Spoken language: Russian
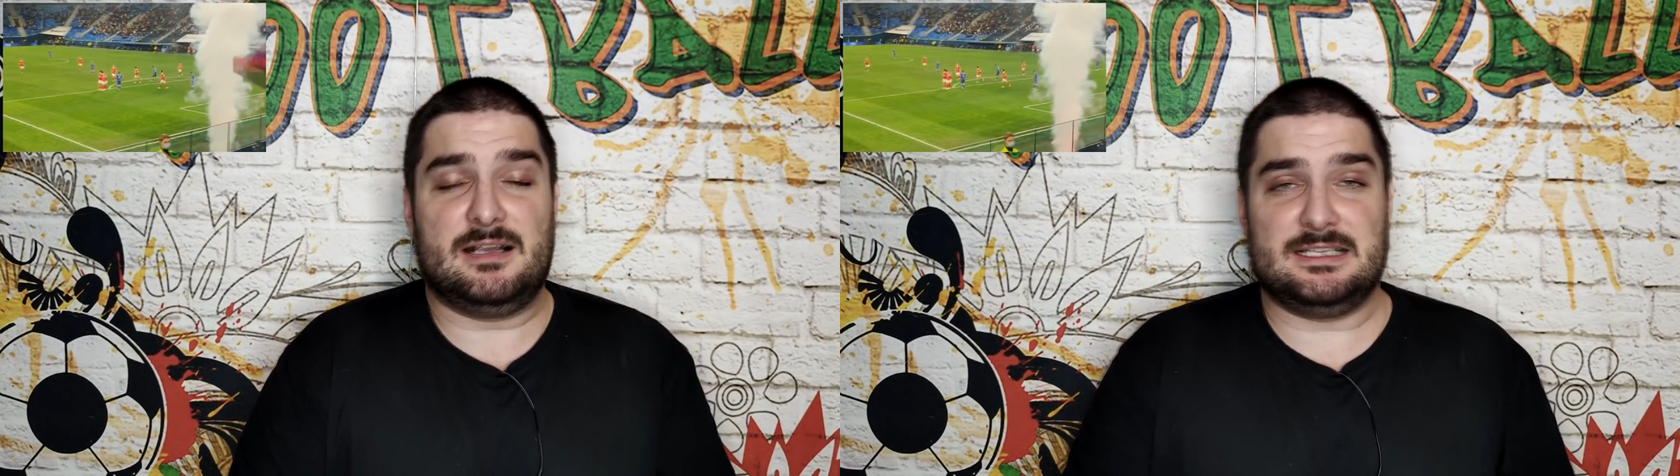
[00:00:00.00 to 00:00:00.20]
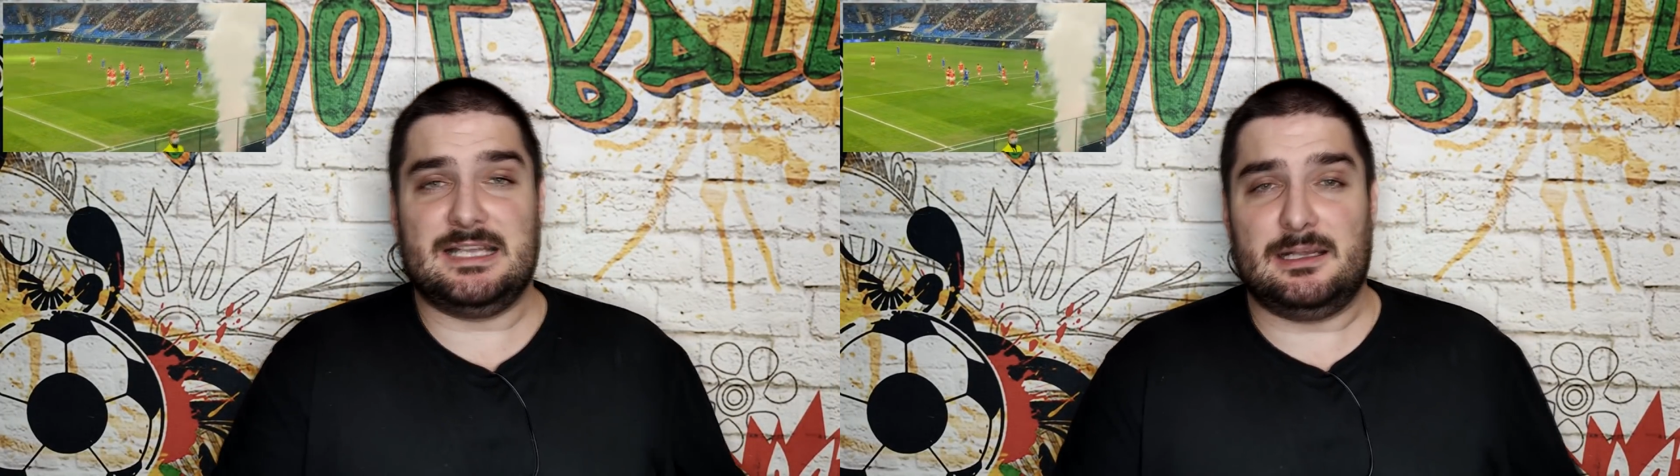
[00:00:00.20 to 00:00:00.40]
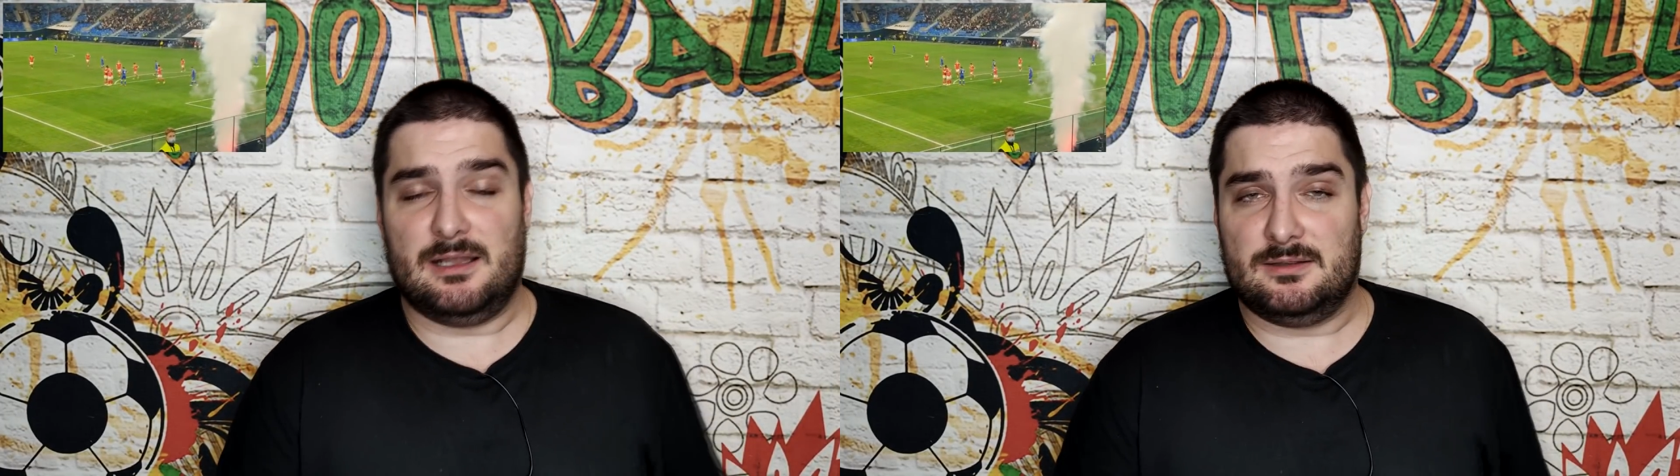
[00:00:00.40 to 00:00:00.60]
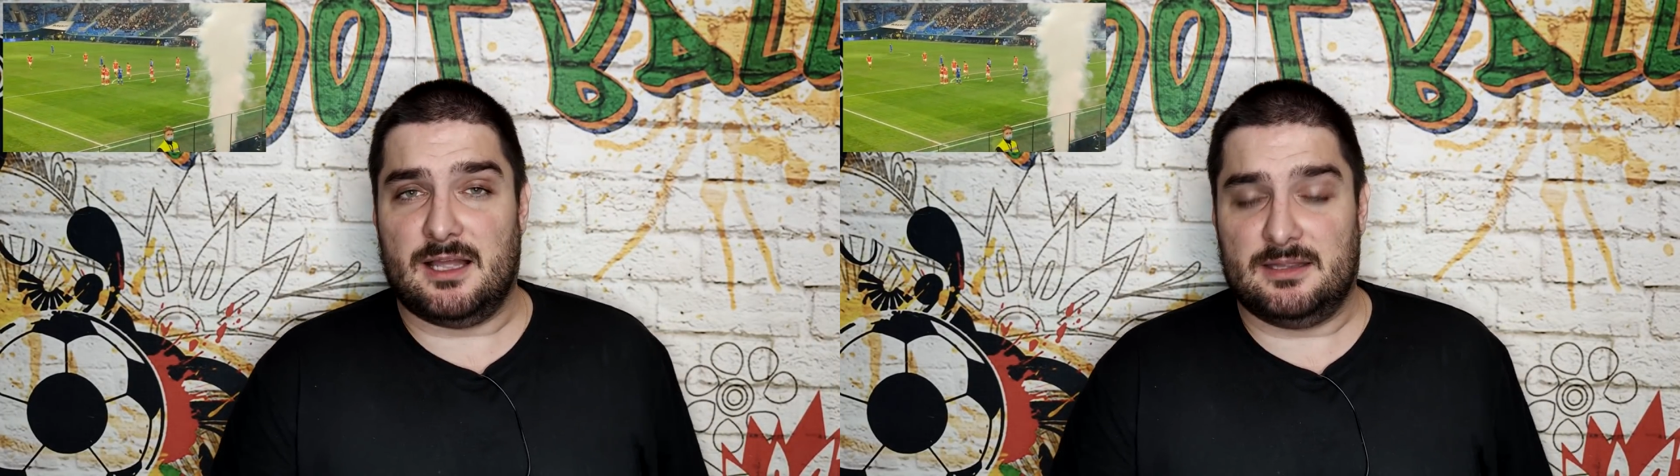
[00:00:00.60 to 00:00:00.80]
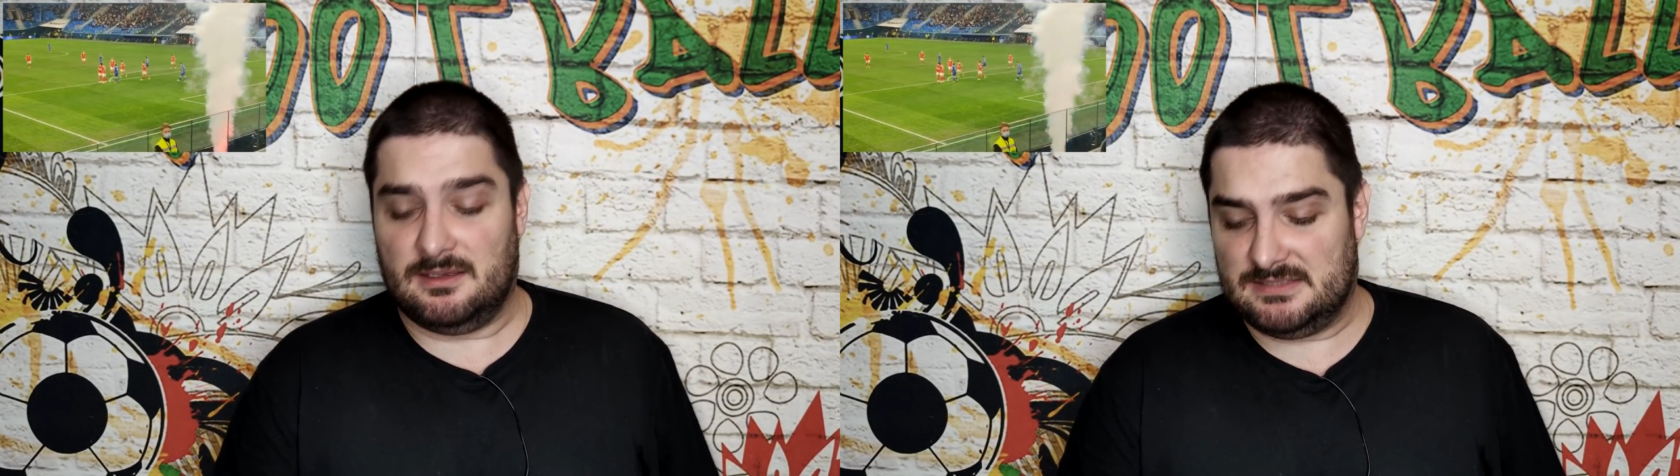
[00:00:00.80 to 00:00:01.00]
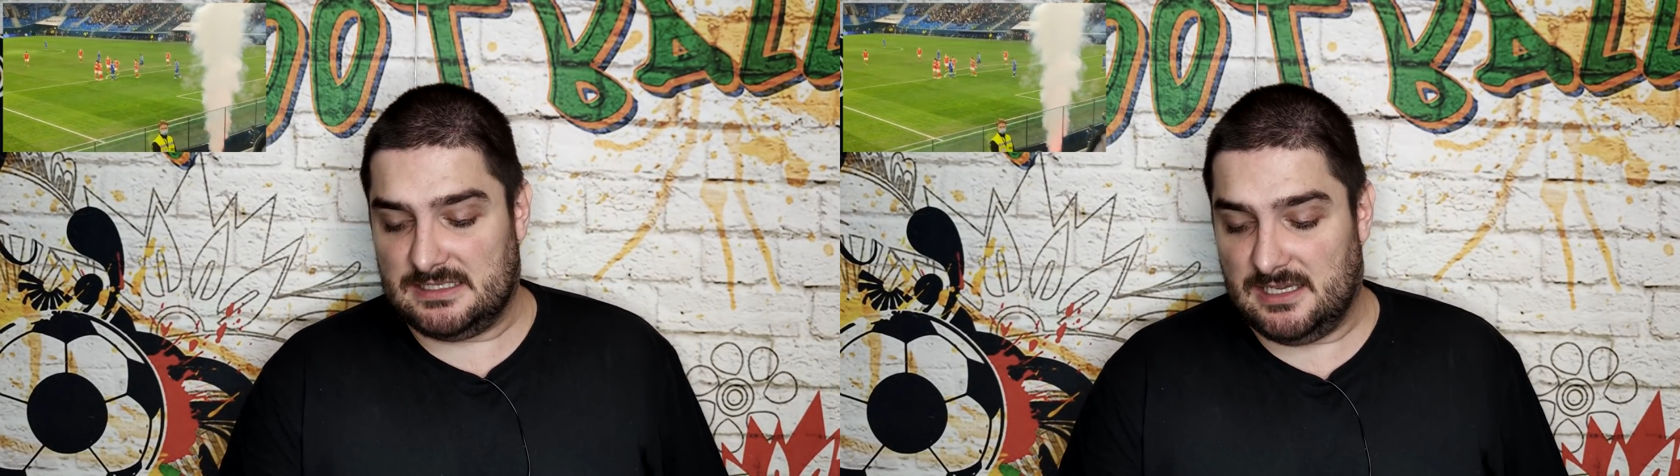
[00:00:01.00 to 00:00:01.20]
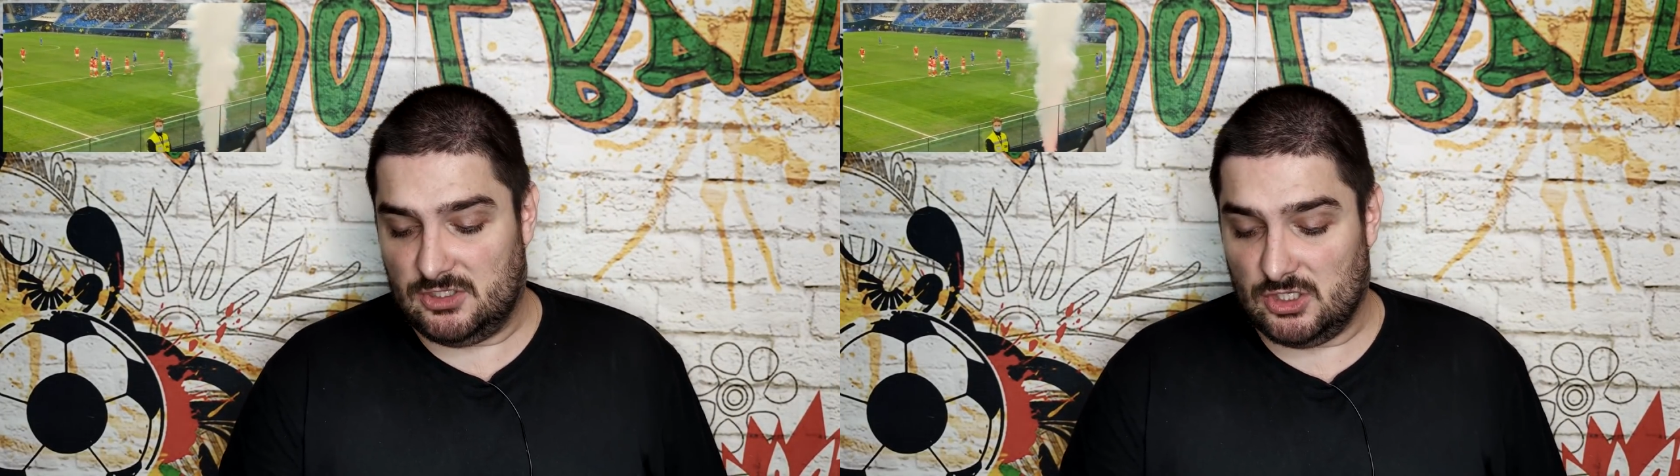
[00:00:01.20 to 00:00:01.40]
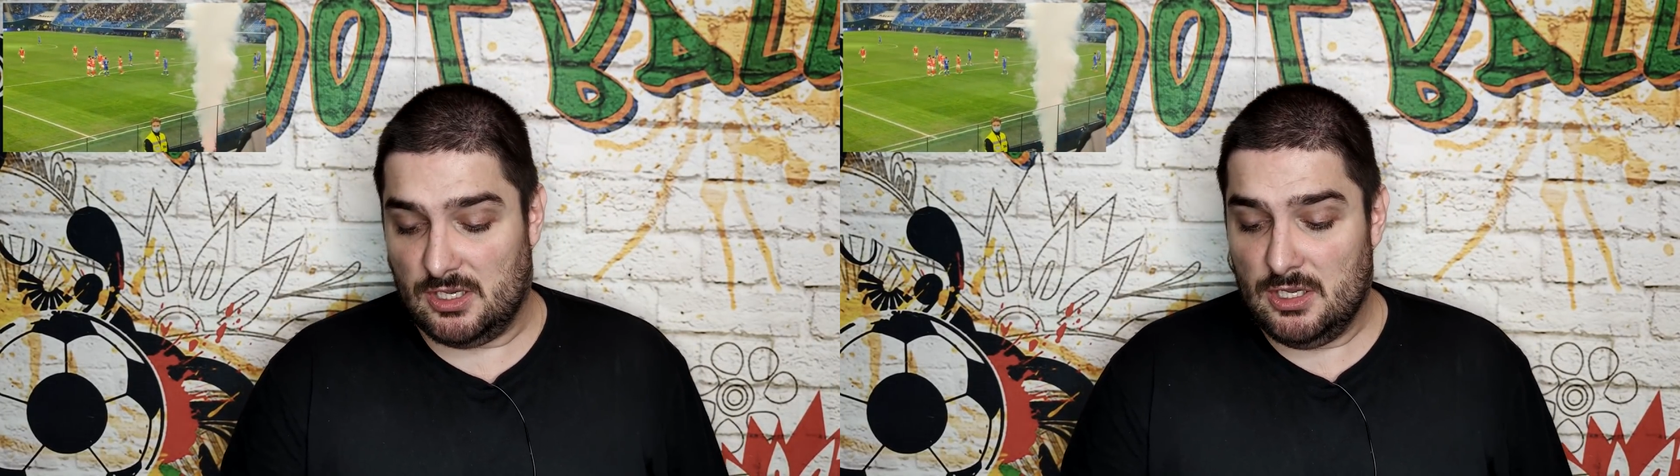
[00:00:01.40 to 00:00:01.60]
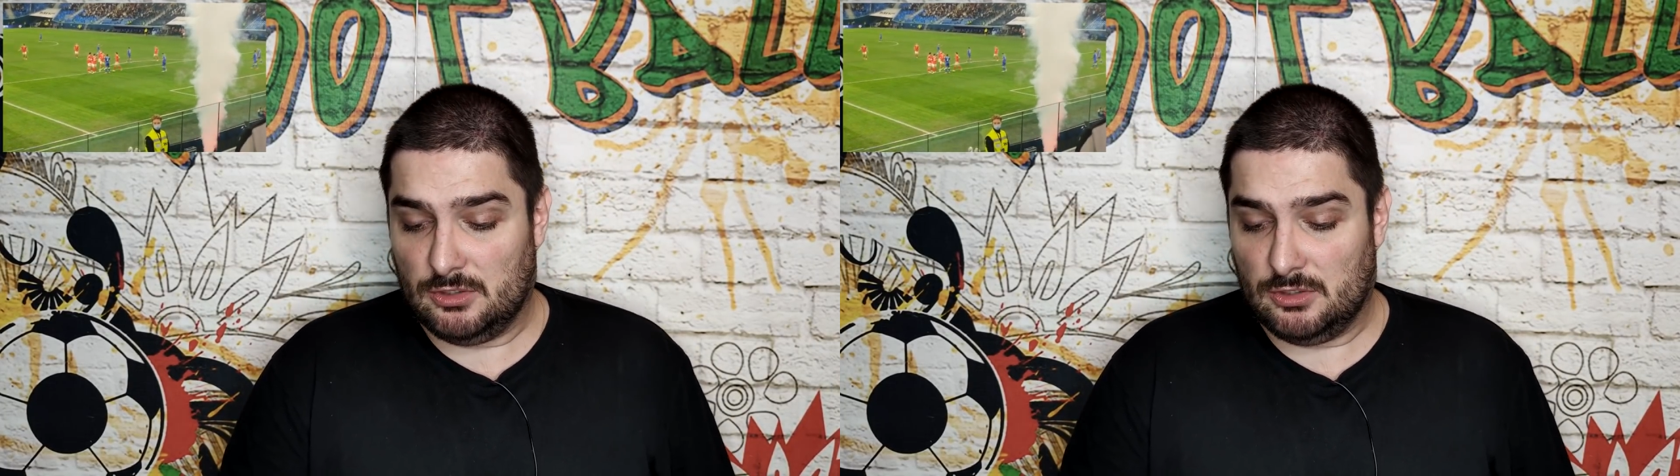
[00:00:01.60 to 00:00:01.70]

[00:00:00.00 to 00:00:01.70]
касательно данной встречи.